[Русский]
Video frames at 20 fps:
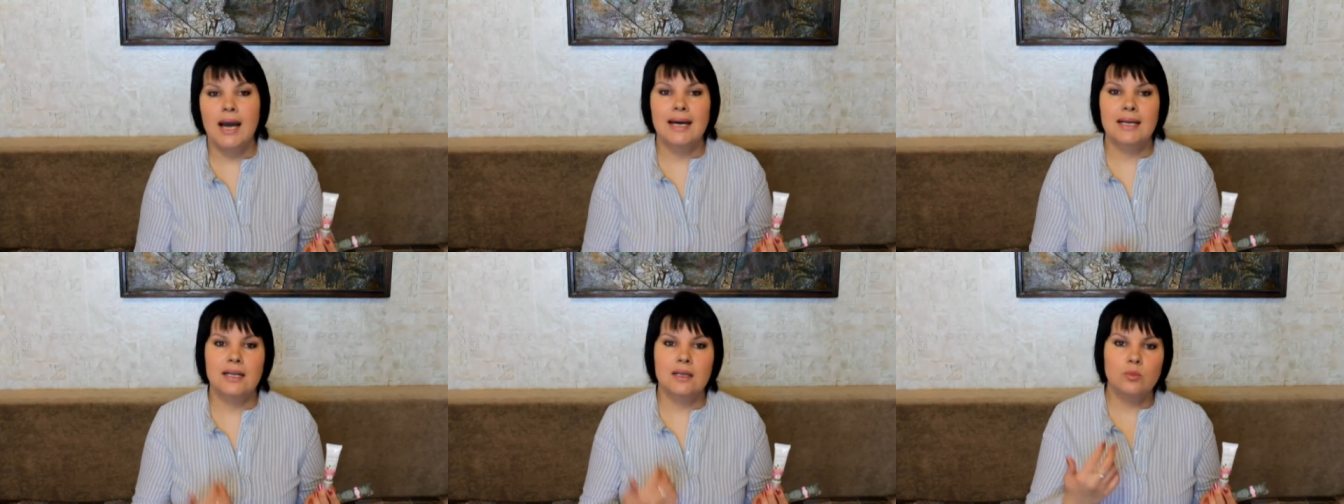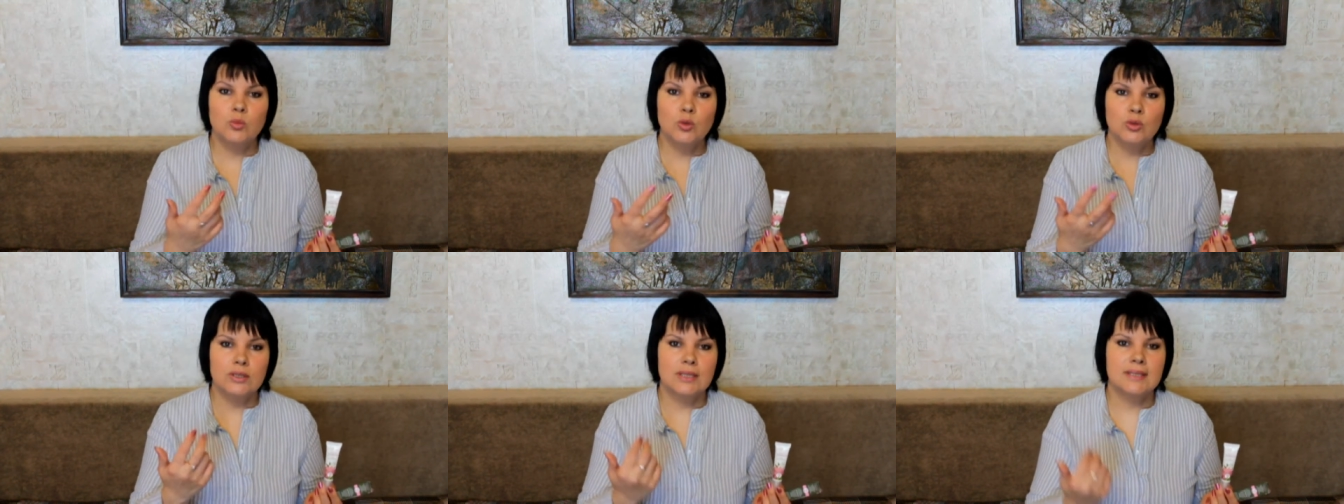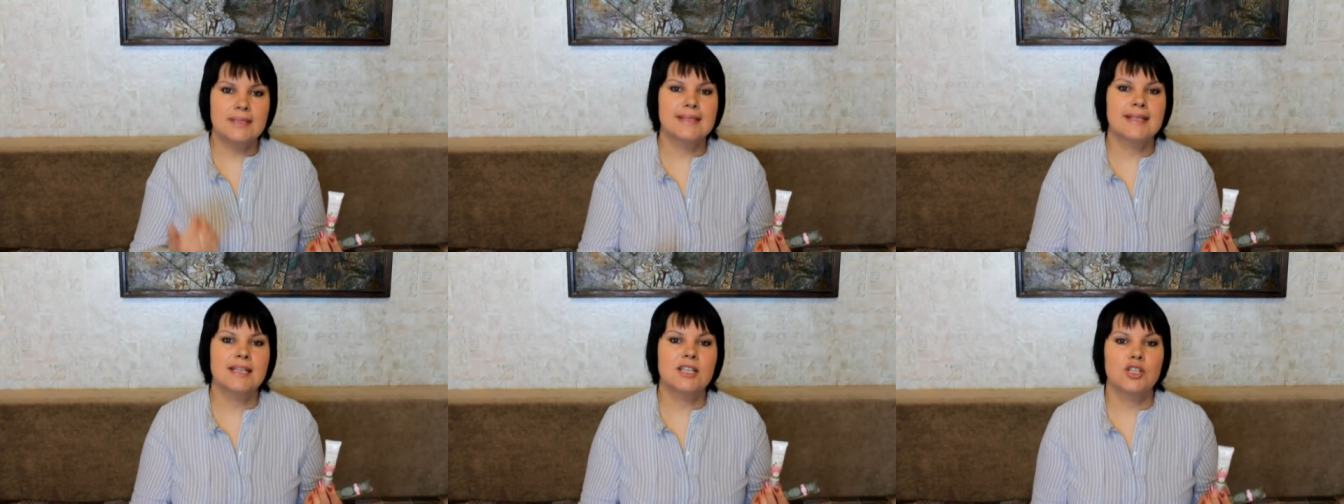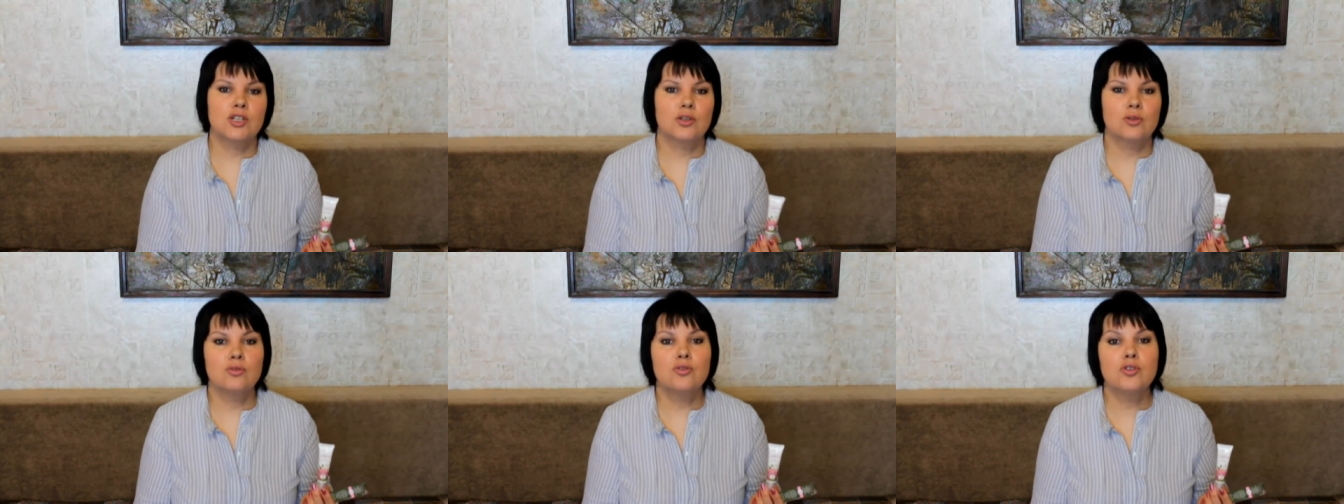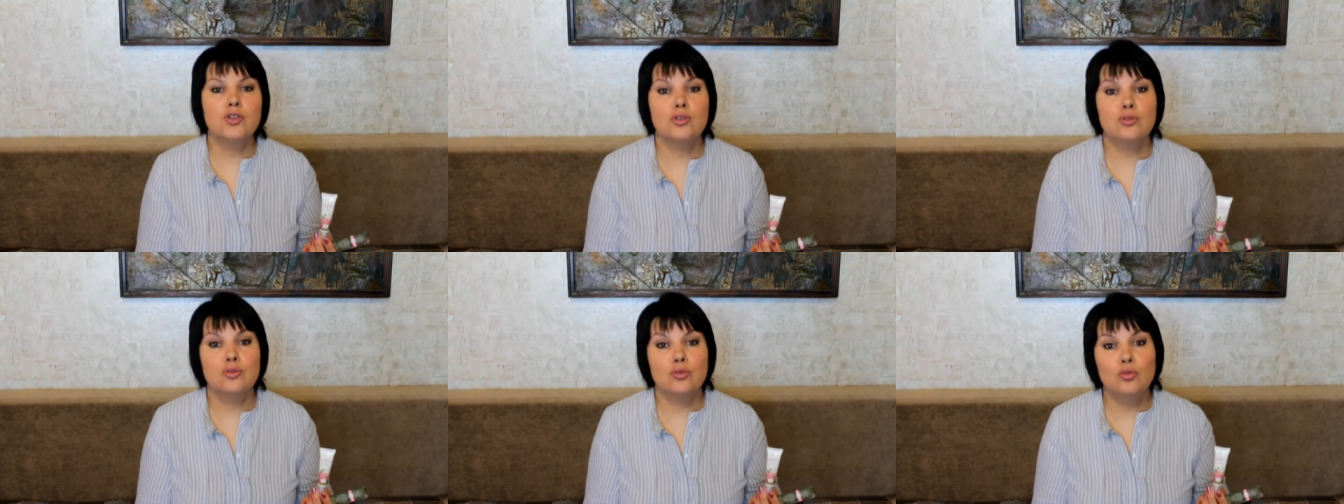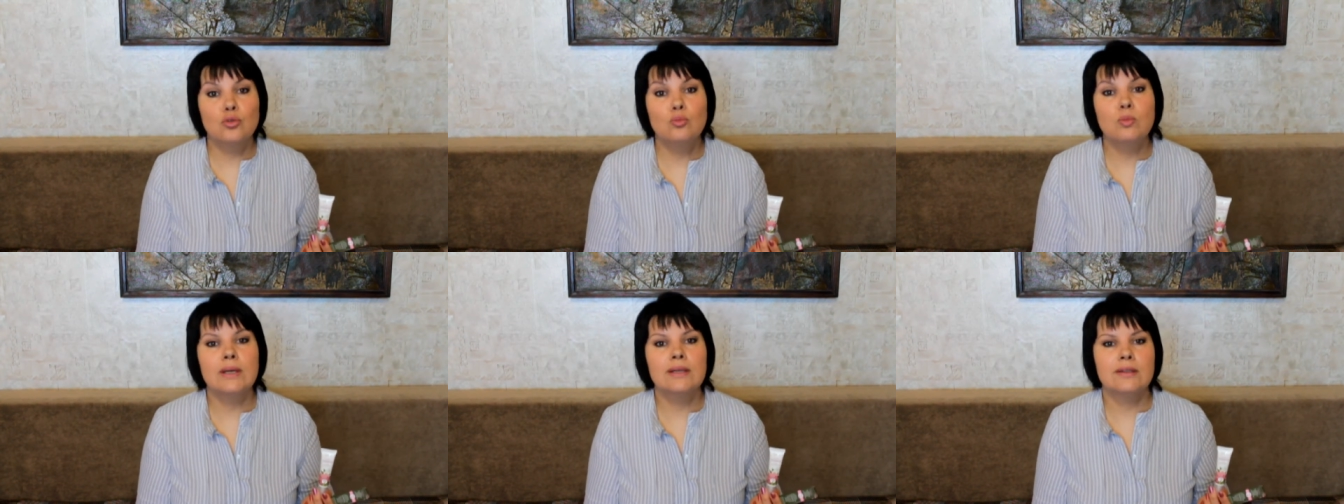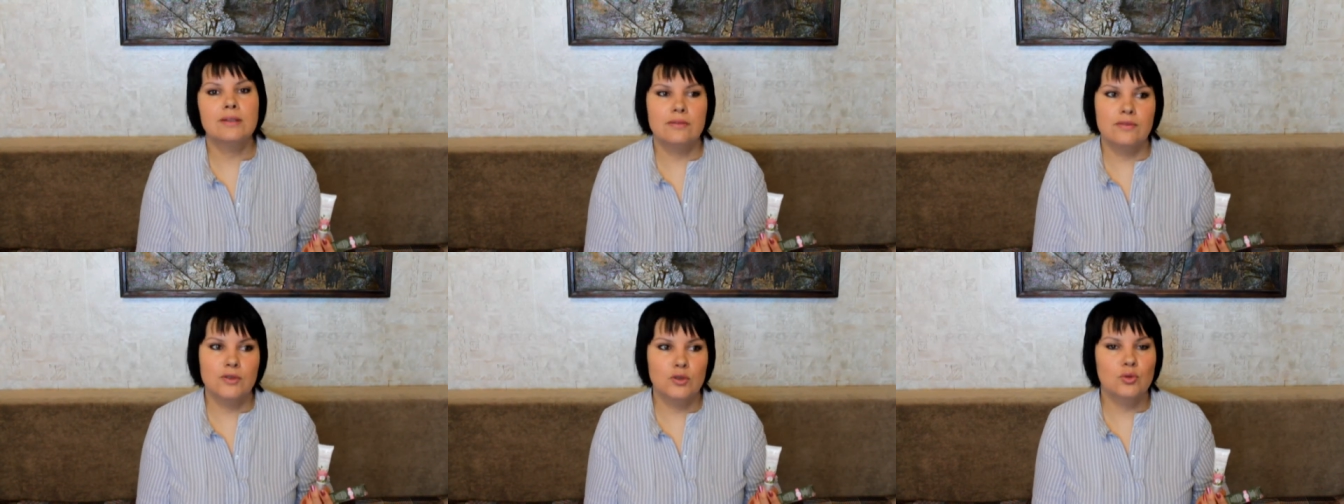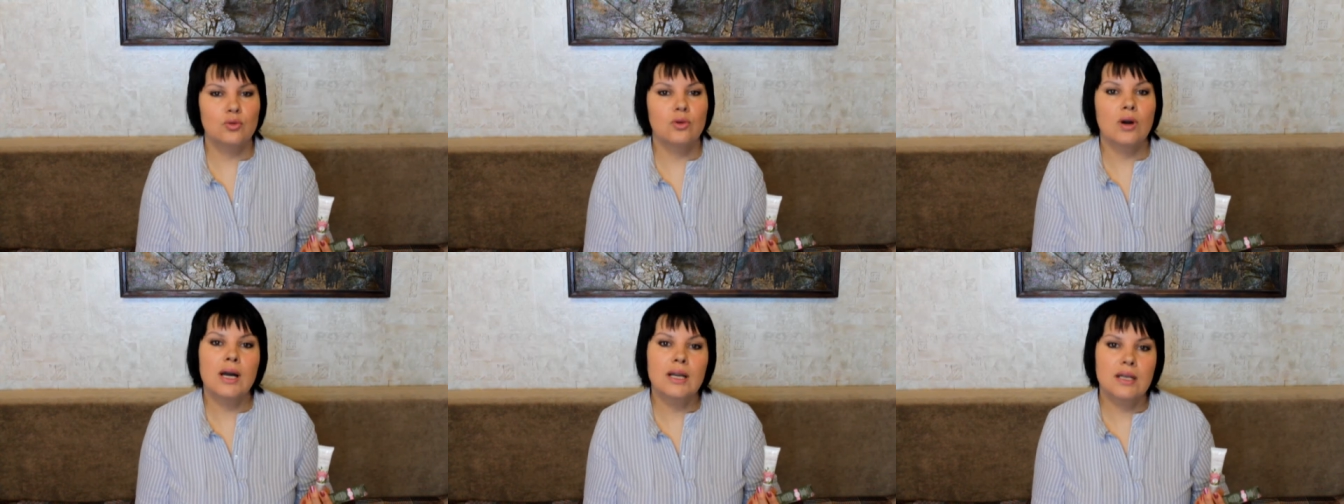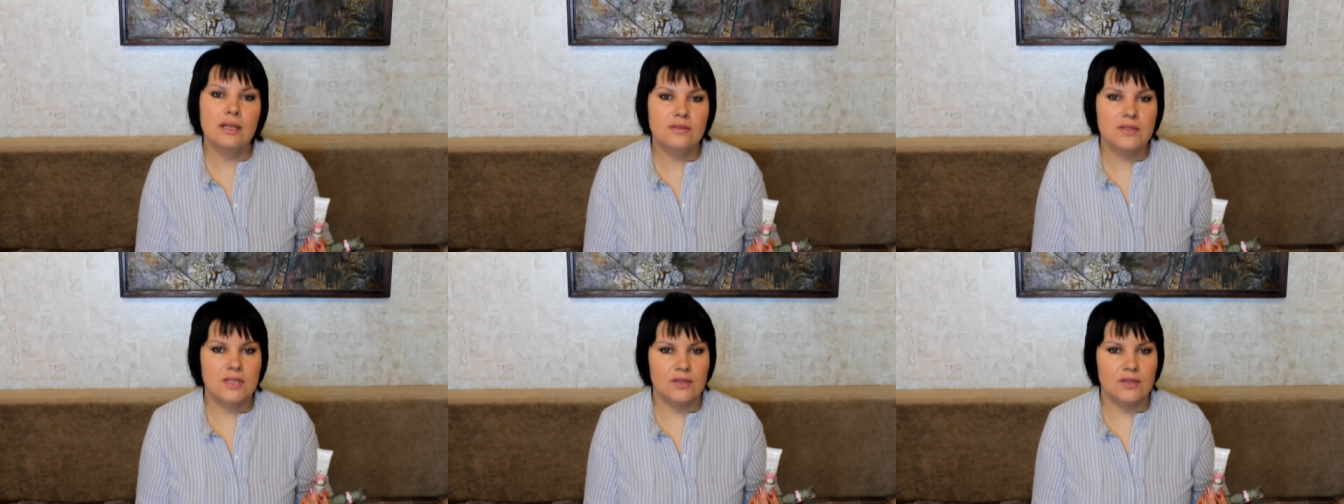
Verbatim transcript: работает с нашей кожей сугубо индивидуально,